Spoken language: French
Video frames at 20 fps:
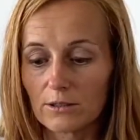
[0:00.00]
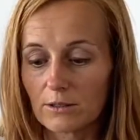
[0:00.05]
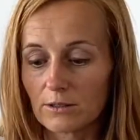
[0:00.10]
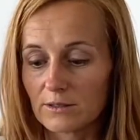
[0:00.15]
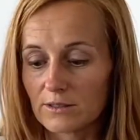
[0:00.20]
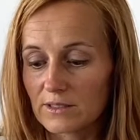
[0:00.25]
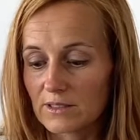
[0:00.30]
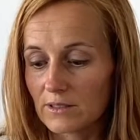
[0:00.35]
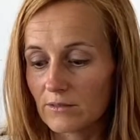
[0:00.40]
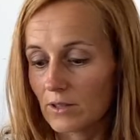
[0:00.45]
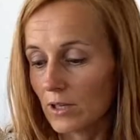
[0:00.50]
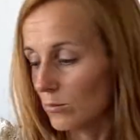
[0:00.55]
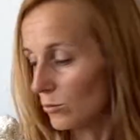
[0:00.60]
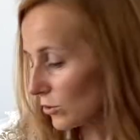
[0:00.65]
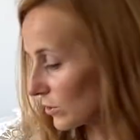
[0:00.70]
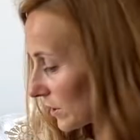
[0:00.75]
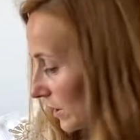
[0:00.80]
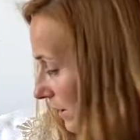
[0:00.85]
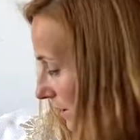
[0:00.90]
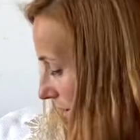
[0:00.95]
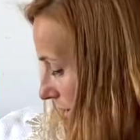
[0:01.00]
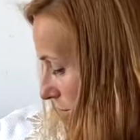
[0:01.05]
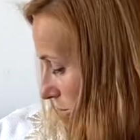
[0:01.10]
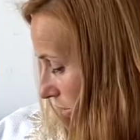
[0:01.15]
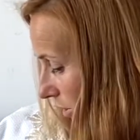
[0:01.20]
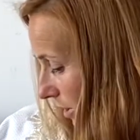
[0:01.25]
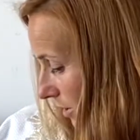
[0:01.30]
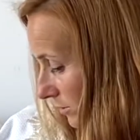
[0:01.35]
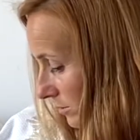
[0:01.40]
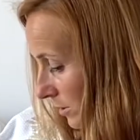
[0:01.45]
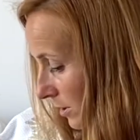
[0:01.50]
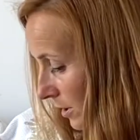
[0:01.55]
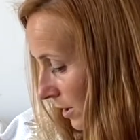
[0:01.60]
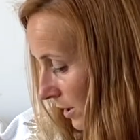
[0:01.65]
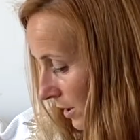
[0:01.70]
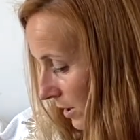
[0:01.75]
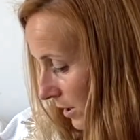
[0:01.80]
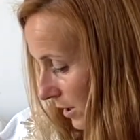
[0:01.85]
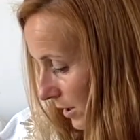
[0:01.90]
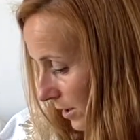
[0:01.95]
c'est vraiment très, très bien.
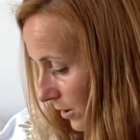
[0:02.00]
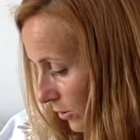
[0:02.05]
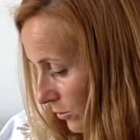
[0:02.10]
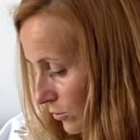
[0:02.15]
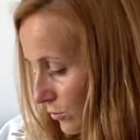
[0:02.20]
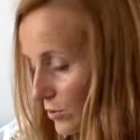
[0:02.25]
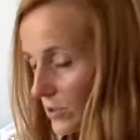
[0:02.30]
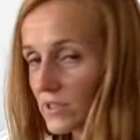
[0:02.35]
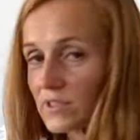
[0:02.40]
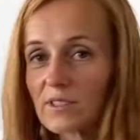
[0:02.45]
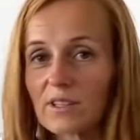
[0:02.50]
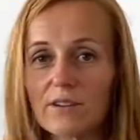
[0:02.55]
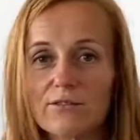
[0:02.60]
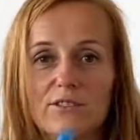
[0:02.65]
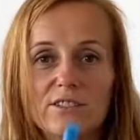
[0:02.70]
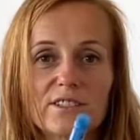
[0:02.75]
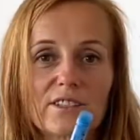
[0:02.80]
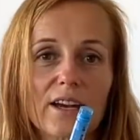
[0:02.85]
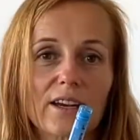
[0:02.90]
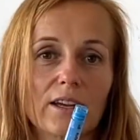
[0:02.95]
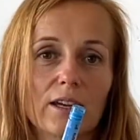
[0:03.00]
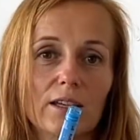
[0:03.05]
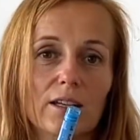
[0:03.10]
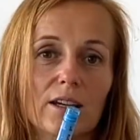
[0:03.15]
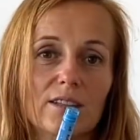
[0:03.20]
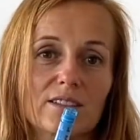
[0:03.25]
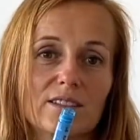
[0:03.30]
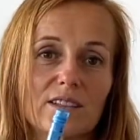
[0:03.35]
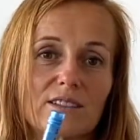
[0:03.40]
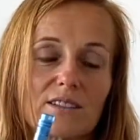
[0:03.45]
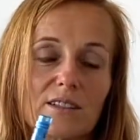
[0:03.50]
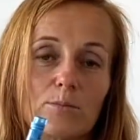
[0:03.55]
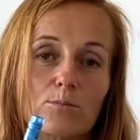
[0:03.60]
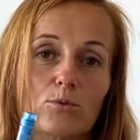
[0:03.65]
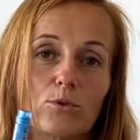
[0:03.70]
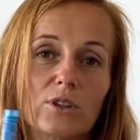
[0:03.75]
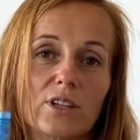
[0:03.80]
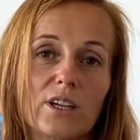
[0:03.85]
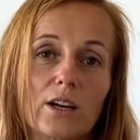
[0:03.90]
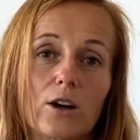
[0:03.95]
Ensuite, Staphysagria. agria, ça c'est pour
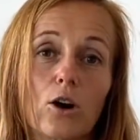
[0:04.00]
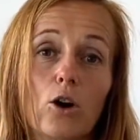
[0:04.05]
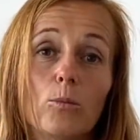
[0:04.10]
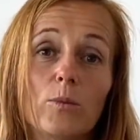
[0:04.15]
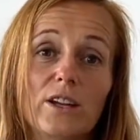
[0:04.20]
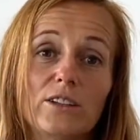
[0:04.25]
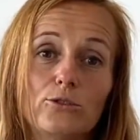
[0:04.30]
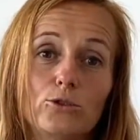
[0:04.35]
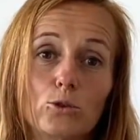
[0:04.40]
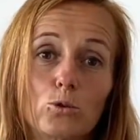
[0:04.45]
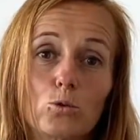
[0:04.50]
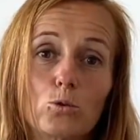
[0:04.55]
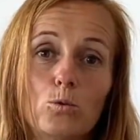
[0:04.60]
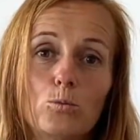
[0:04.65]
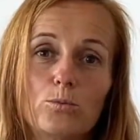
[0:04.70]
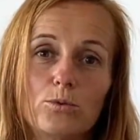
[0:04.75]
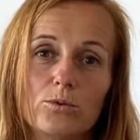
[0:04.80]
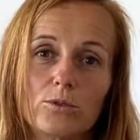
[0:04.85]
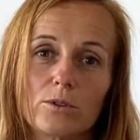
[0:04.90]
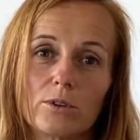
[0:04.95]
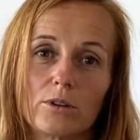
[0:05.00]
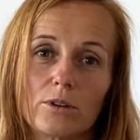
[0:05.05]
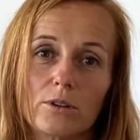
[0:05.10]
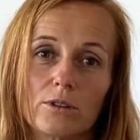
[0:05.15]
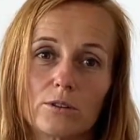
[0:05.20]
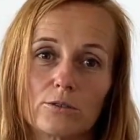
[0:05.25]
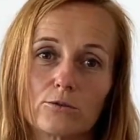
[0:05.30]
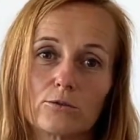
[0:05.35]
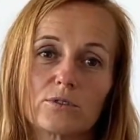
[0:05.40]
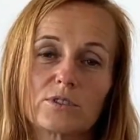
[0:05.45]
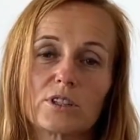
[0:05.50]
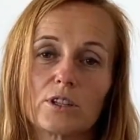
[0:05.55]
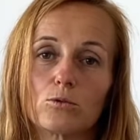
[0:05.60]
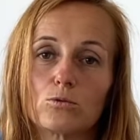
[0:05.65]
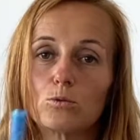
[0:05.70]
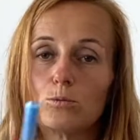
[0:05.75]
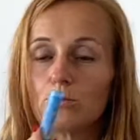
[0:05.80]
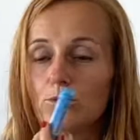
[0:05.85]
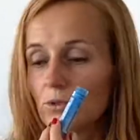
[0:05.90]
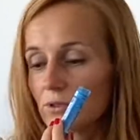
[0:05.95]
les remèdes de coupure. tout ce qui est
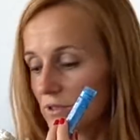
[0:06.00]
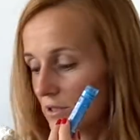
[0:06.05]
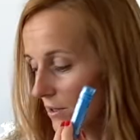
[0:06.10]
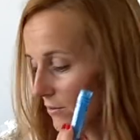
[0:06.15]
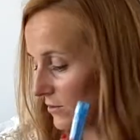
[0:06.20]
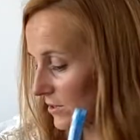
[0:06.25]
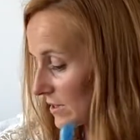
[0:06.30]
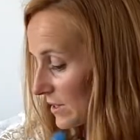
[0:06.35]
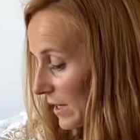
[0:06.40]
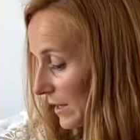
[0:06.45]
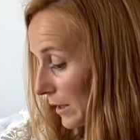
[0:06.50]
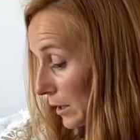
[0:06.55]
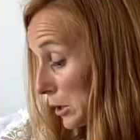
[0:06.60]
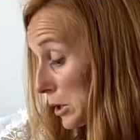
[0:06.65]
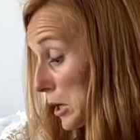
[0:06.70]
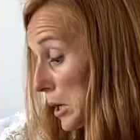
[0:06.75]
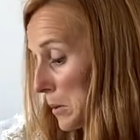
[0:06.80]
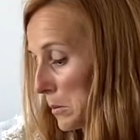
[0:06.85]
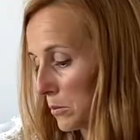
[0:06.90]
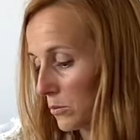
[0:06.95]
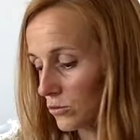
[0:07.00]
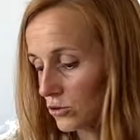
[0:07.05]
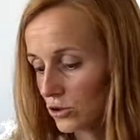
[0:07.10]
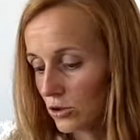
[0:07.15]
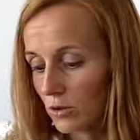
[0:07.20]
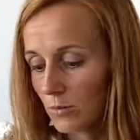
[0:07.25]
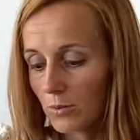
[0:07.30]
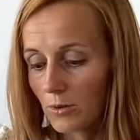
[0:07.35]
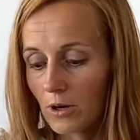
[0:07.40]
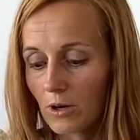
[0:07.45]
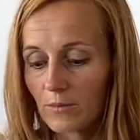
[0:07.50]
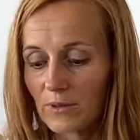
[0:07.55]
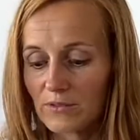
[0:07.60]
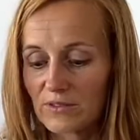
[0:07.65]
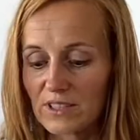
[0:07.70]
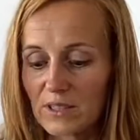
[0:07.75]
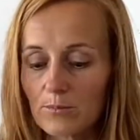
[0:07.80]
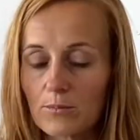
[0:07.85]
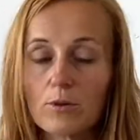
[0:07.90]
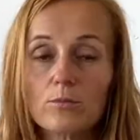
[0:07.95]
coupure, Staphysagria, agria, je le prends, mais vous
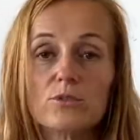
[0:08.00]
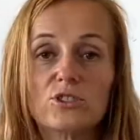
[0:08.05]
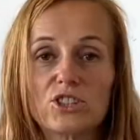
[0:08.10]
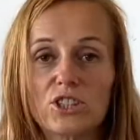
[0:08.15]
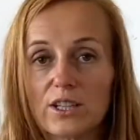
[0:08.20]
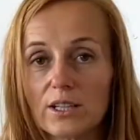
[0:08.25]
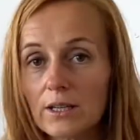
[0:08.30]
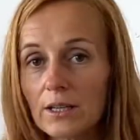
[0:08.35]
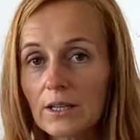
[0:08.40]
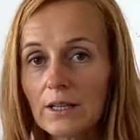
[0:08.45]
n'êtes pas obligé.